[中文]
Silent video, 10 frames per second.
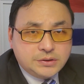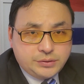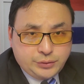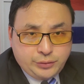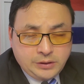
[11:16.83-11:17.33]

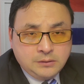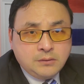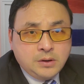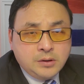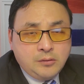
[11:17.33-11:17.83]
全
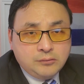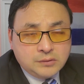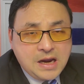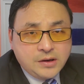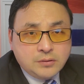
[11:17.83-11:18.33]
国有五
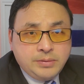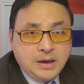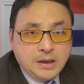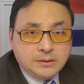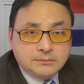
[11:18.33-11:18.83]
大右
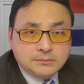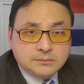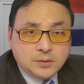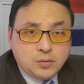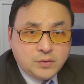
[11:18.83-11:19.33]
派，
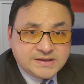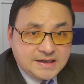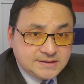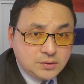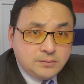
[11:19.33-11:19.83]
国家
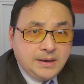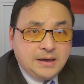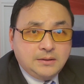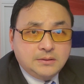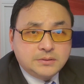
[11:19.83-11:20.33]
级右派，
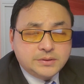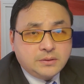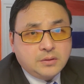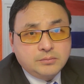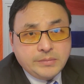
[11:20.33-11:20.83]
最
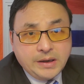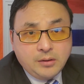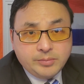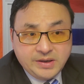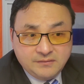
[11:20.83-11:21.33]
后没有
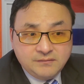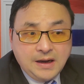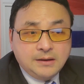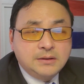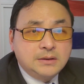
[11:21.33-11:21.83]
平
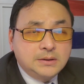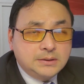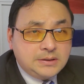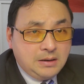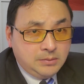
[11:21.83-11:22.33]
反，
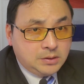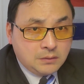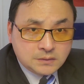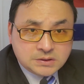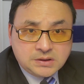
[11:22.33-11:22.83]
他们
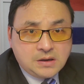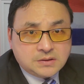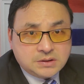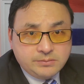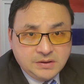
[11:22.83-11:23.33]
都是当
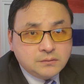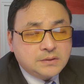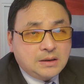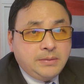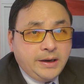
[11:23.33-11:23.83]
时的民主
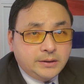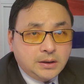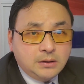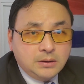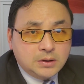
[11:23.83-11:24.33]
党派的
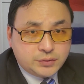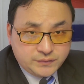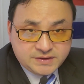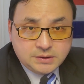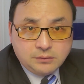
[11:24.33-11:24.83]
主
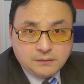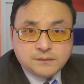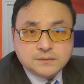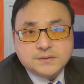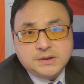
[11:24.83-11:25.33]
席或副
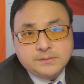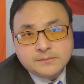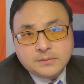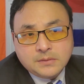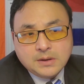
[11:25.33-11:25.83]
主席，
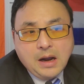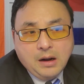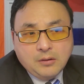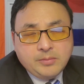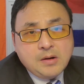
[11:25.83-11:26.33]
啊，
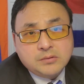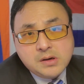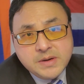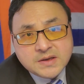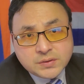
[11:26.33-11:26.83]
我把我的
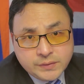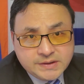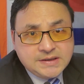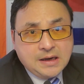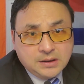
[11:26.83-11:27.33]
名字说一
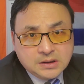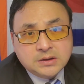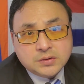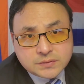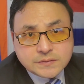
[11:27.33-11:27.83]
下，你可能
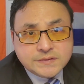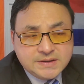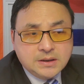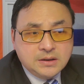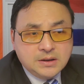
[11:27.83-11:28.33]
都熟
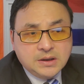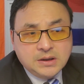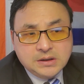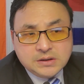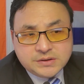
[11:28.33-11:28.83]
悉，
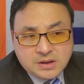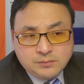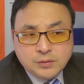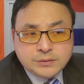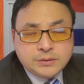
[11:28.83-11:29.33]
张
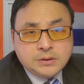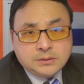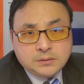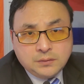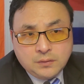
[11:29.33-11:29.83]
伯钧、
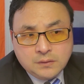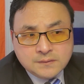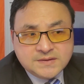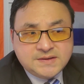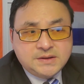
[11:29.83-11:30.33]
罗
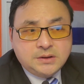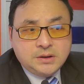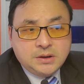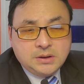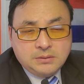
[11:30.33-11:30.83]
荣基、
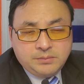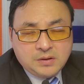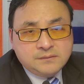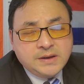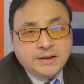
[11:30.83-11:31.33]

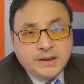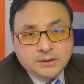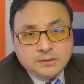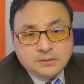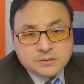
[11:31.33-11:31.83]
彭文应、
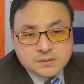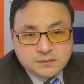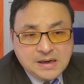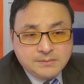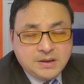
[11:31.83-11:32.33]
楚
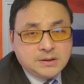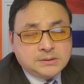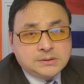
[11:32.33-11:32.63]
安平。